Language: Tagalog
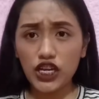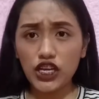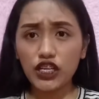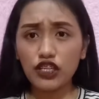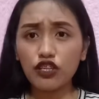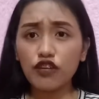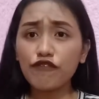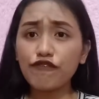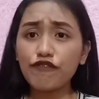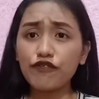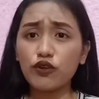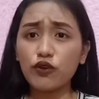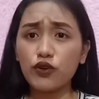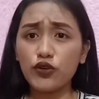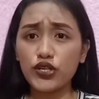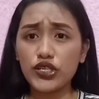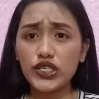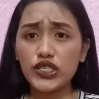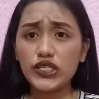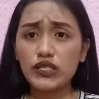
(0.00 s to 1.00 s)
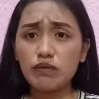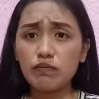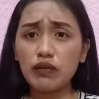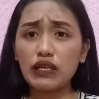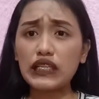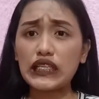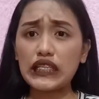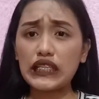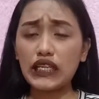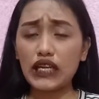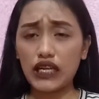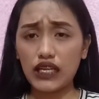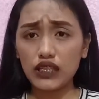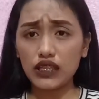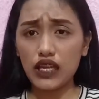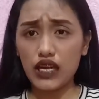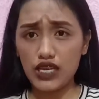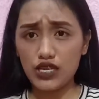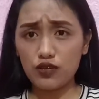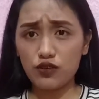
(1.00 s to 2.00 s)
And of course, magta-try
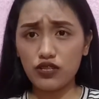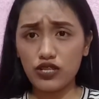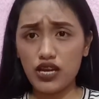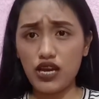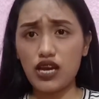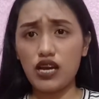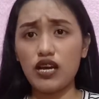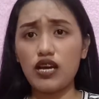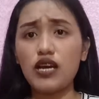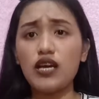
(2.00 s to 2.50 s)
tayo ng